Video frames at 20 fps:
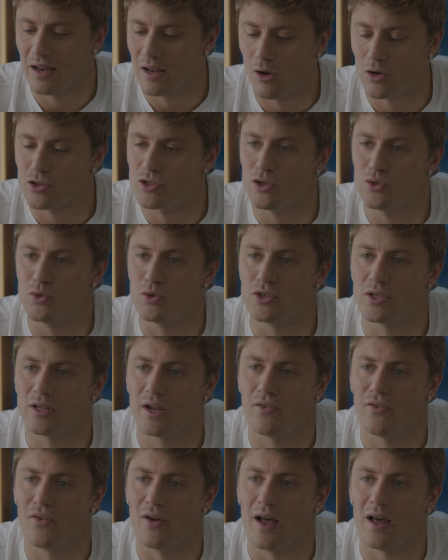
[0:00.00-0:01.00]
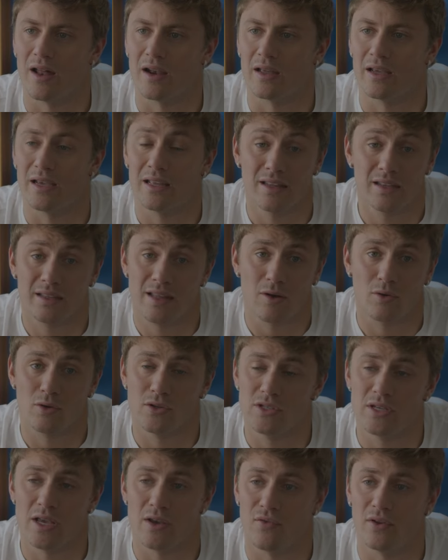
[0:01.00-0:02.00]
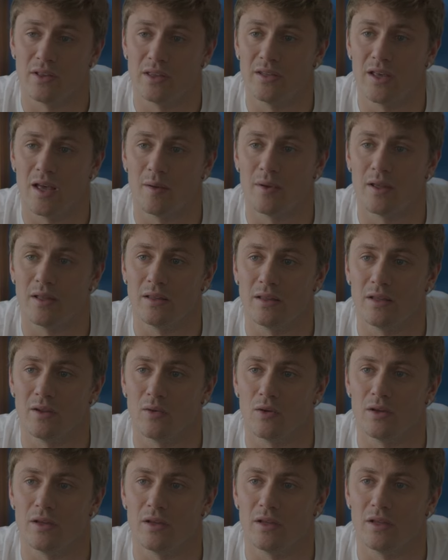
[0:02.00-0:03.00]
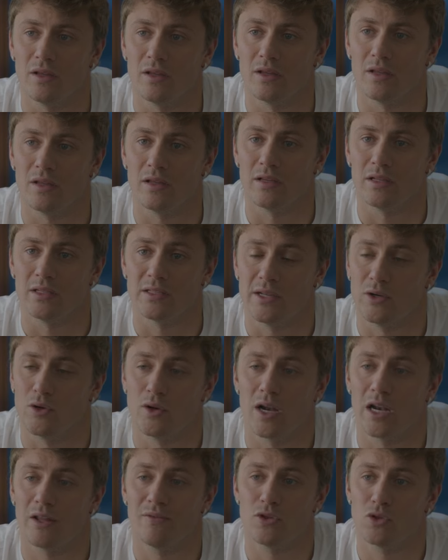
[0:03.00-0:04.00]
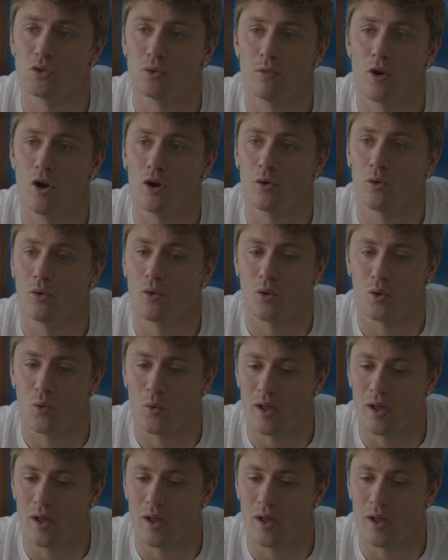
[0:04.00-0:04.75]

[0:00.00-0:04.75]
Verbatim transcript: le cose giuste da fare. Ed è così effettivamente, noi se non arrivi sul blocco con